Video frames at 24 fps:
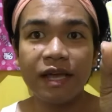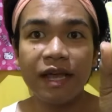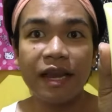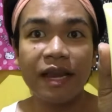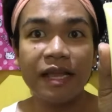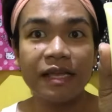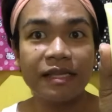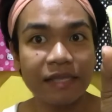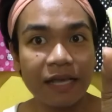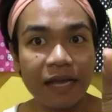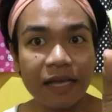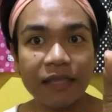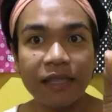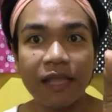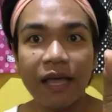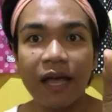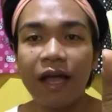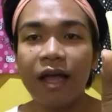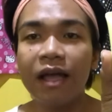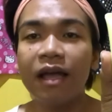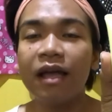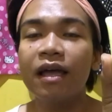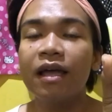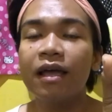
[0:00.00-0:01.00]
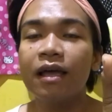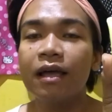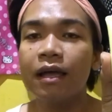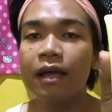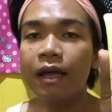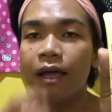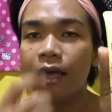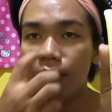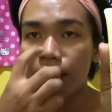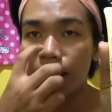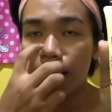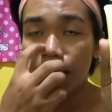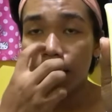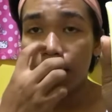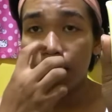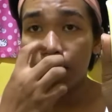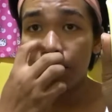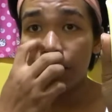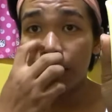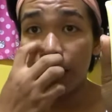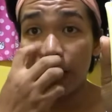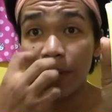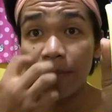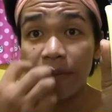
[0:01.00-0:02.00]
sa Lazada.
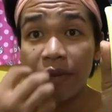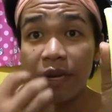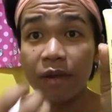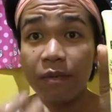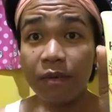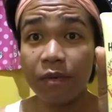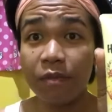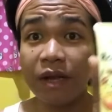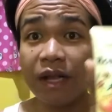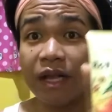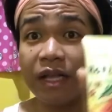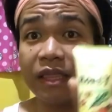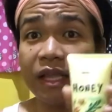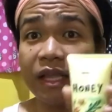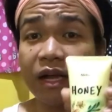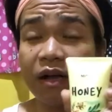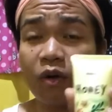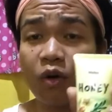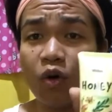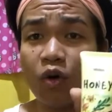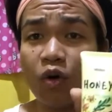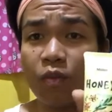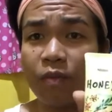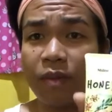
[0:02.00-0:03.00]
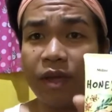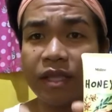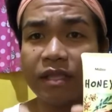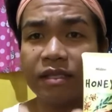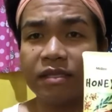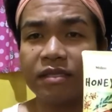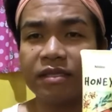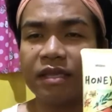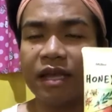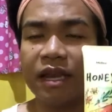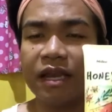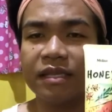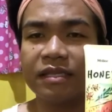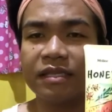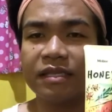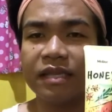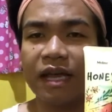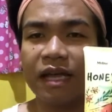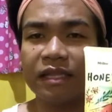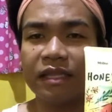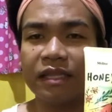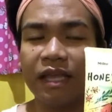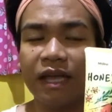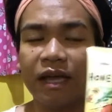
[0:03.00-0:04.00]
Uh, marami namang magandang comments sa
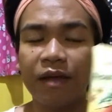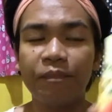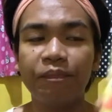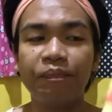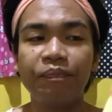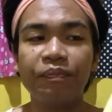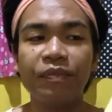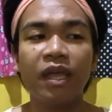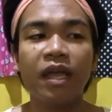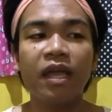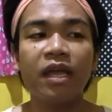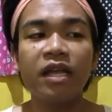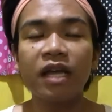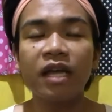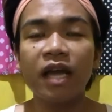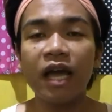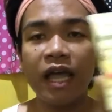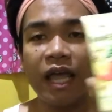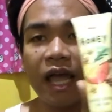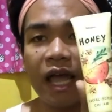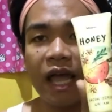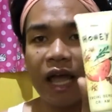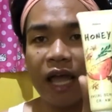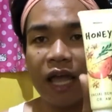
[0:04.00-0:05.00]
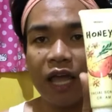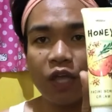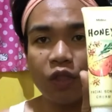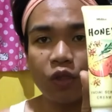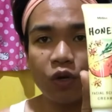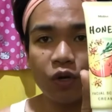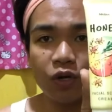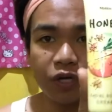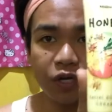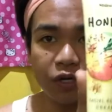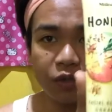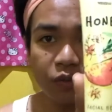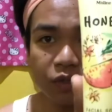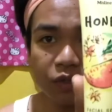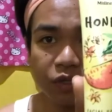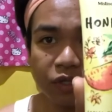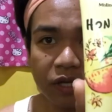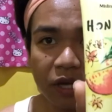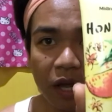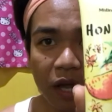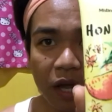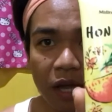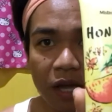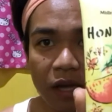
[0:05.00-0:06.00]
Lazada. Kaya in-order ko
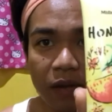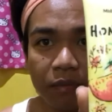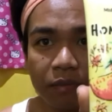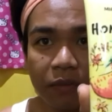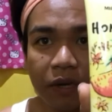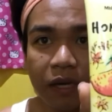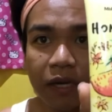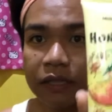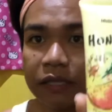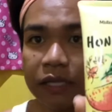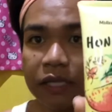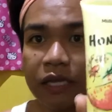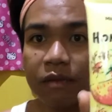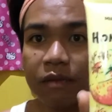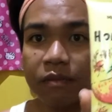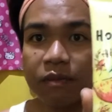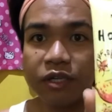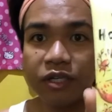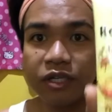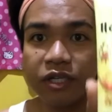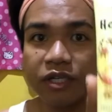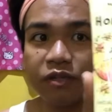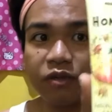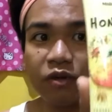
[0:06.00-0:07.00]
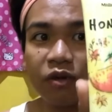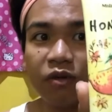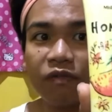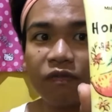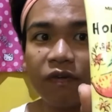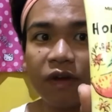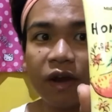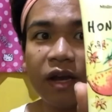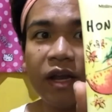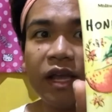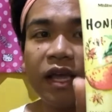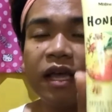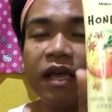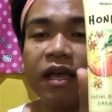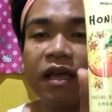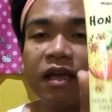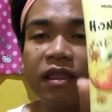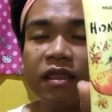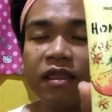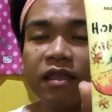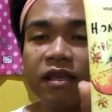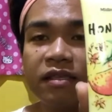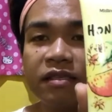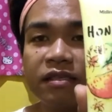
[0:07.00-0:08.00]
siya. Maganda naman siya so far.
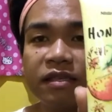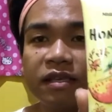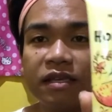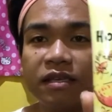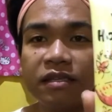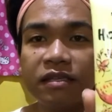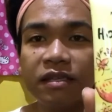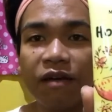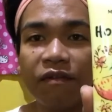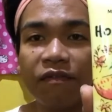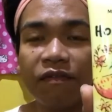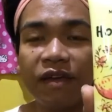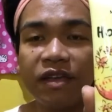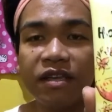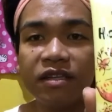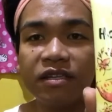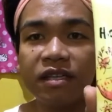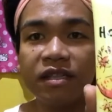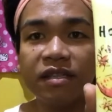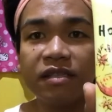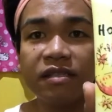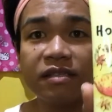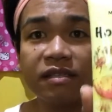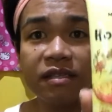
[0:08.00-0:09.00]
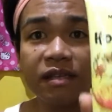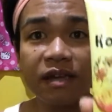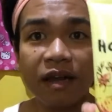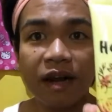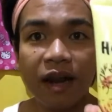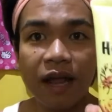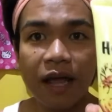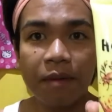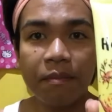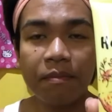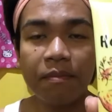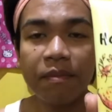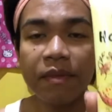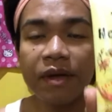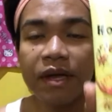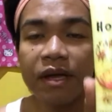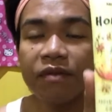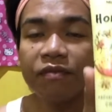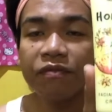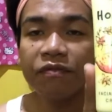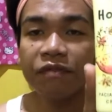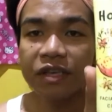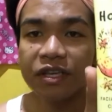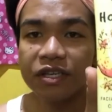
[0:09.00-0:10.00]
This is a facial scrub.
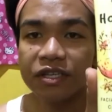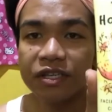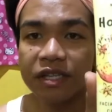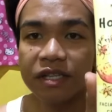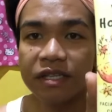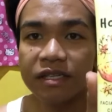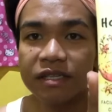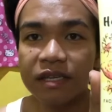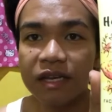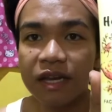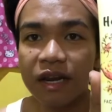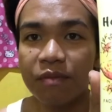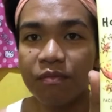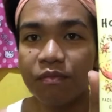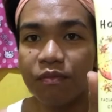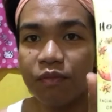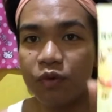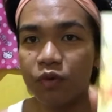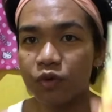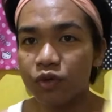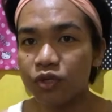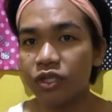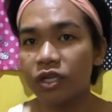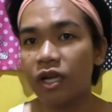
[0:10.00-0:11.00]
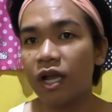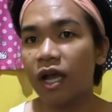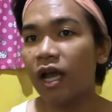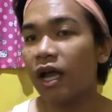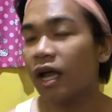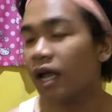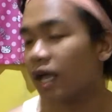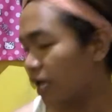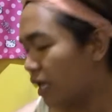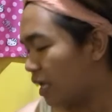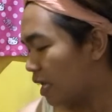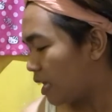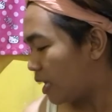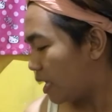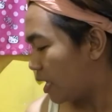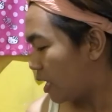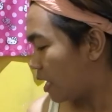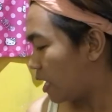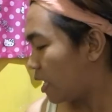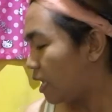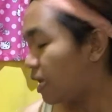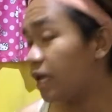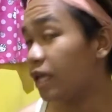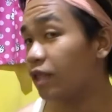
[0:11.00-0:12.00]
Facial scrub po siya.
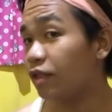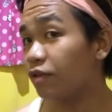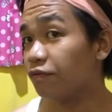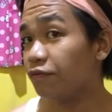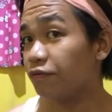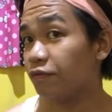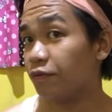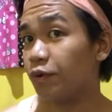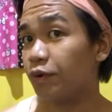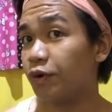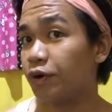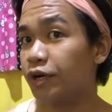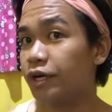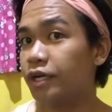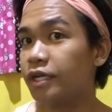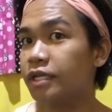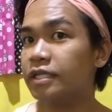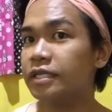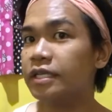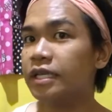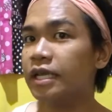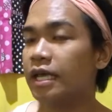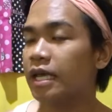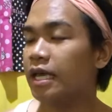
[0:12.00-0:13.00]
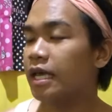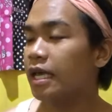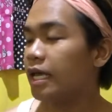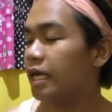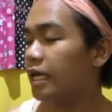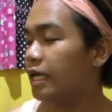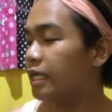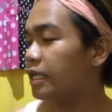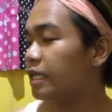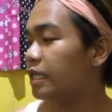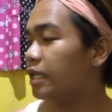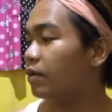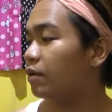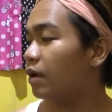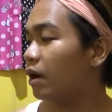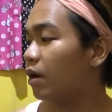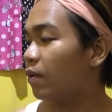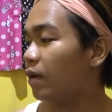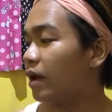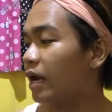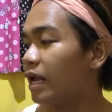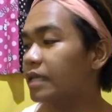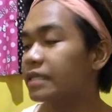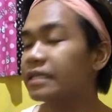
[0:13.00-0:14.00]
And of course, hindi
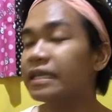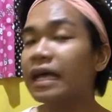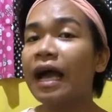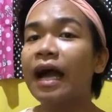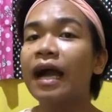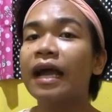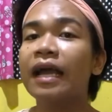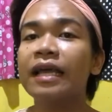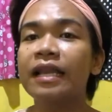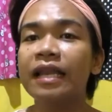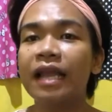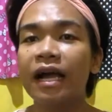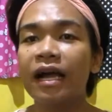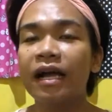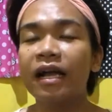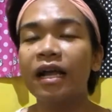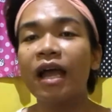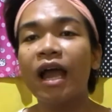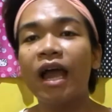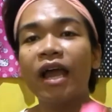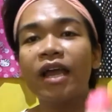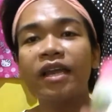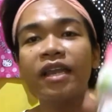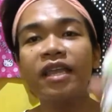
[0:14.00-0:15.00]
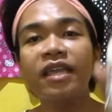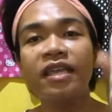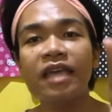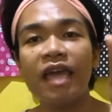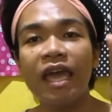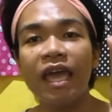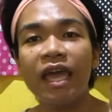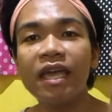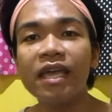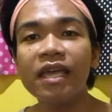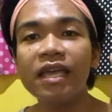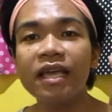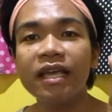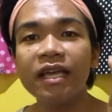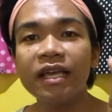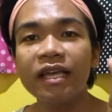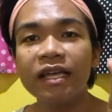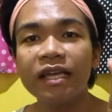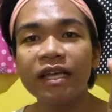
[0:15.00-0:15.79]
nawawala sa akin ang Garnier.